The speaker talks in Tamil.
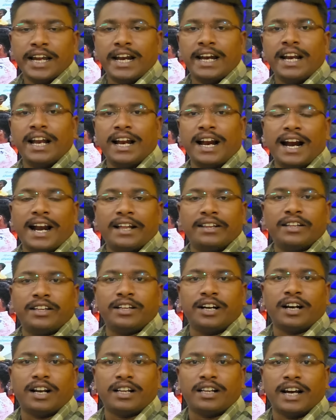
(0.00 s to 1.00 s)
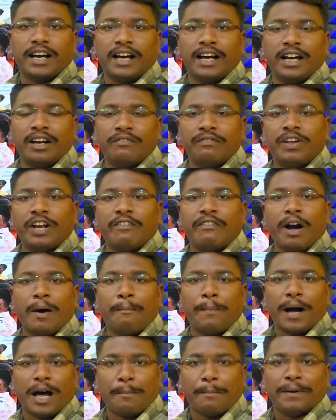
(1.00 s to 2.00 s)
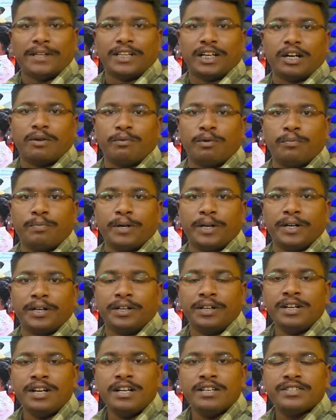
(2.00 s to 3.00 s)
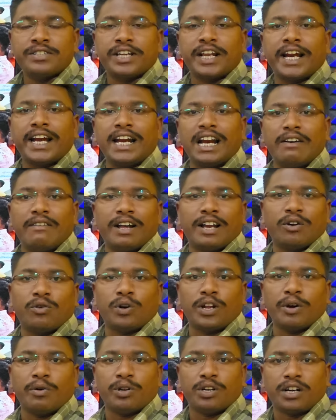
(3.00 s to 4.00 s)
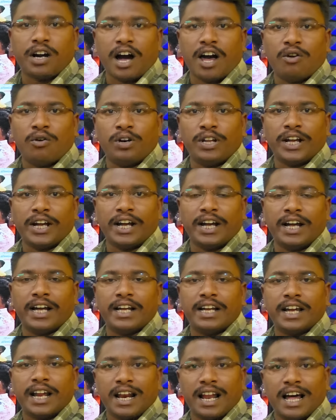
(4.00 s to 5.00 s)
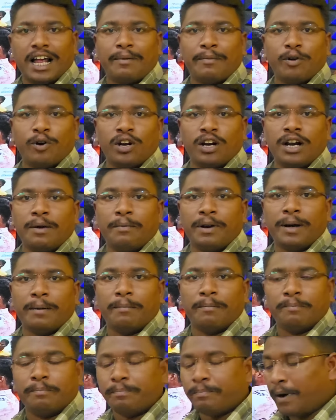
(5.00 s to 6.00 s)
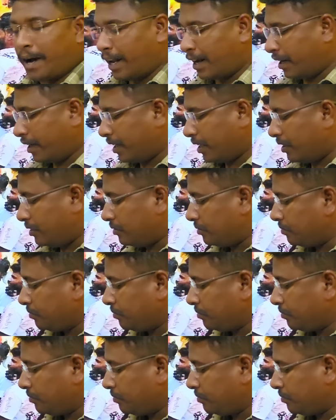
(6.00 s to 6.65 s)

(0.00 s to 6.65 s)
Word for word: என்ன நடந்ததுன்றத விரிவா பார்ப்பதற்கு முன்பு ஸ்கிரீன்ல வரக்கூடிய ஒரு காரொலிய எல்லாருமே ஒரு நிமிடம் பாருங்க